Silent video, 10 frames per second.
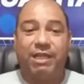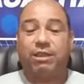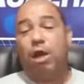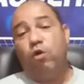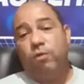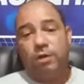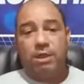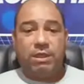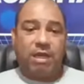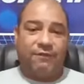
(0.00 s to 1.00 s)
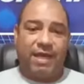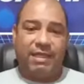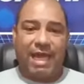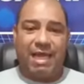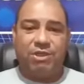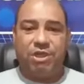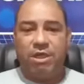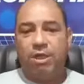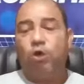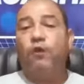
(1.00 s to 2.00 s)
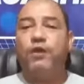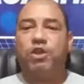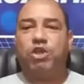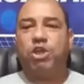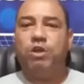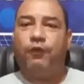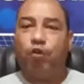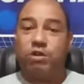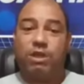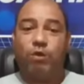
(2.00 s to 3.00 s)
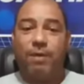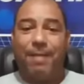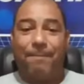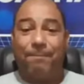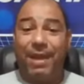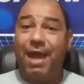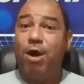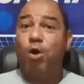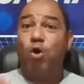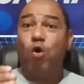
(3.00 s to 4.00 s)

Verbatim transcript: Então, na verdade, o Vitinho ficou sendo o Mbappé,